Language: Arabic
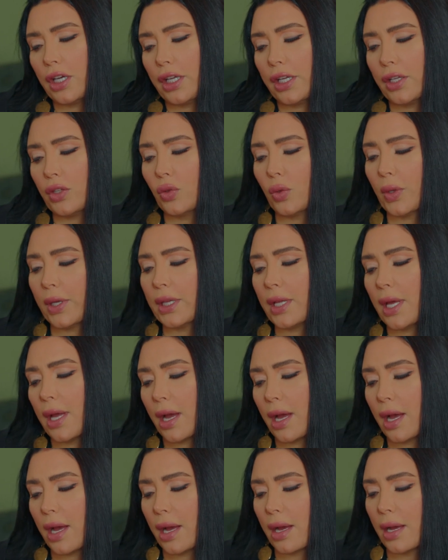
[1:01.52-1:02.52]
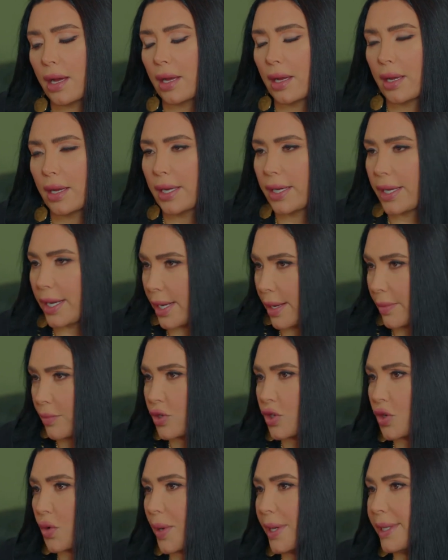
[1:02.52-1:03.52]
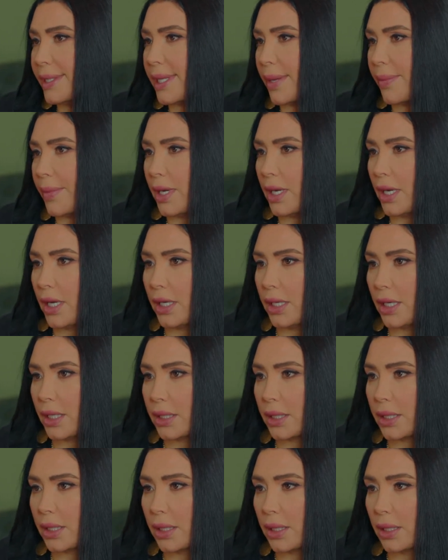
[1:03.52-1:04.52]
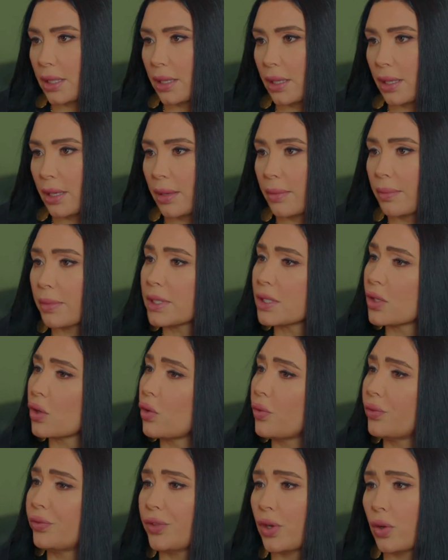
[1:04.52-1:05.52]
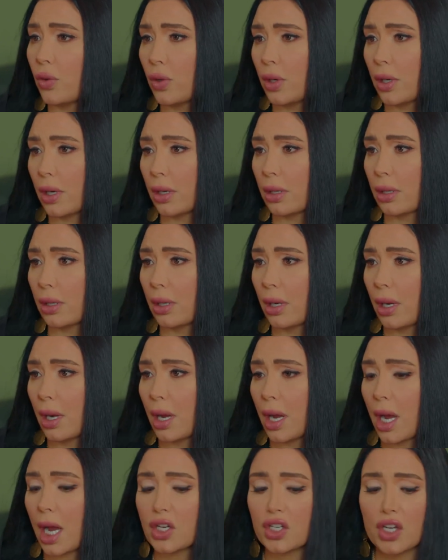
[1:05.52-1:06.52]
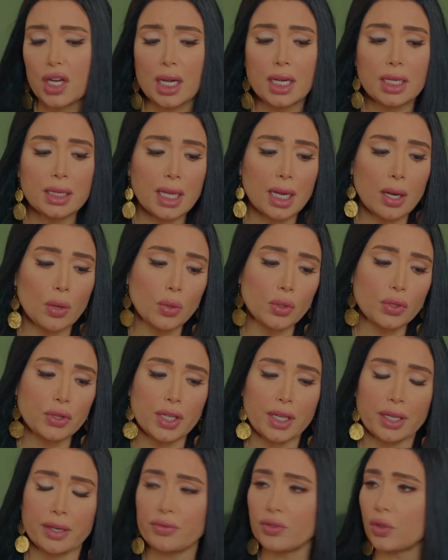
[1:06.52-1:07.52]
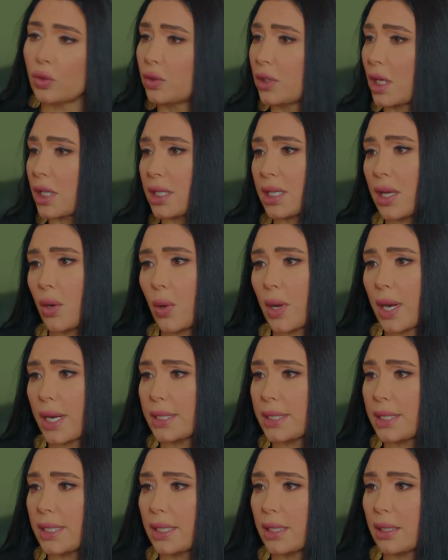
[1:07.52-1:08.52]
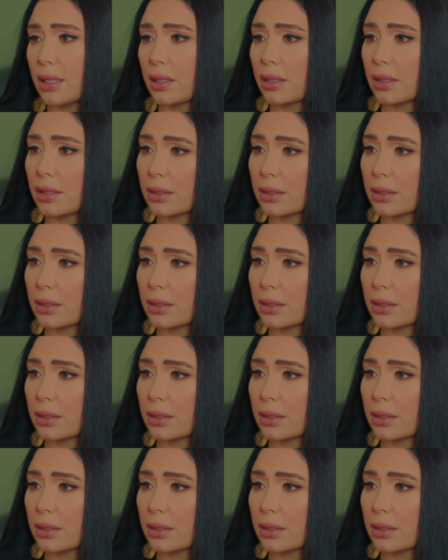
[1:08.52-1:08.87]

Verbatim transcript: نيته كده نيه مش كويسه من ناحيتي بس خفت اقولك عشان انت لو كنت عرفت كنت هتصور قتيل